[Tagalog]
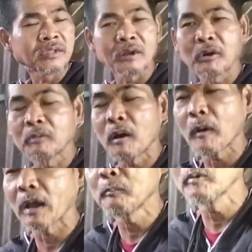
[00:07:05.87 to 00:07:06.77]
Dalawang
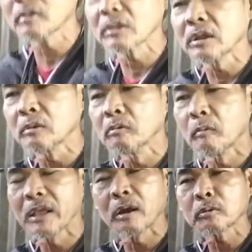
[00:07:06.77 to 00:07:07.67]
babae punta dito.
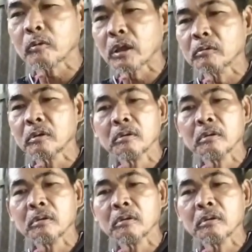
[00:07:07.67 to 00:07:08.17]
May auto na yun.